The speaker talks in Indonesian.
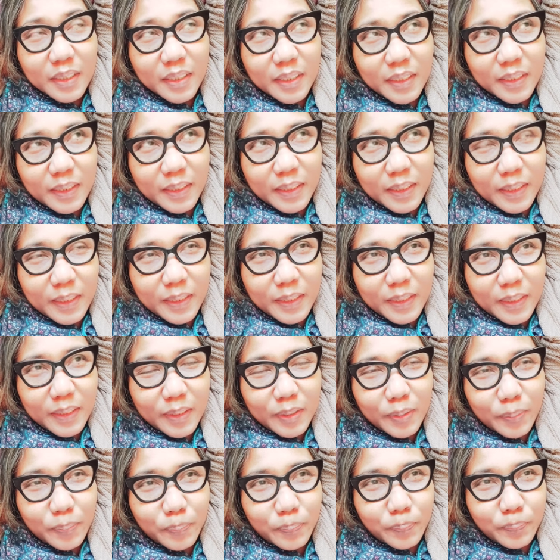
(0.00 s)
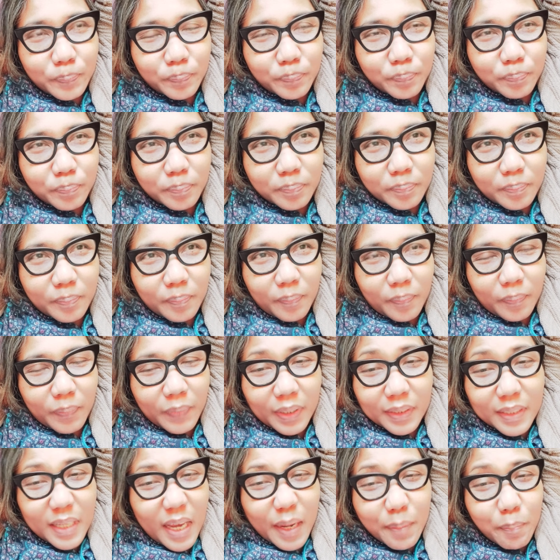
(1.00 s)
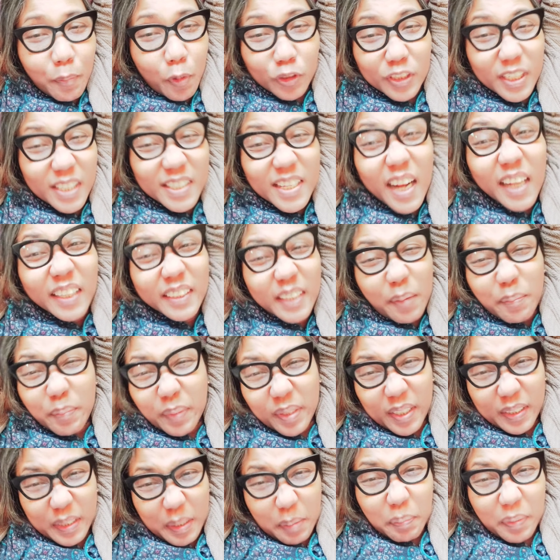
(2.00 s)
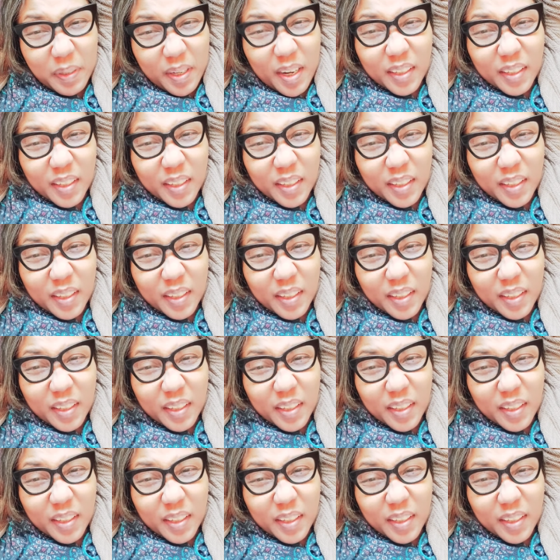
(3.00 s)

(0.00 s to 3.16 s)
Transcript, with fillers: di jangan pokoknya jangan tampil di TV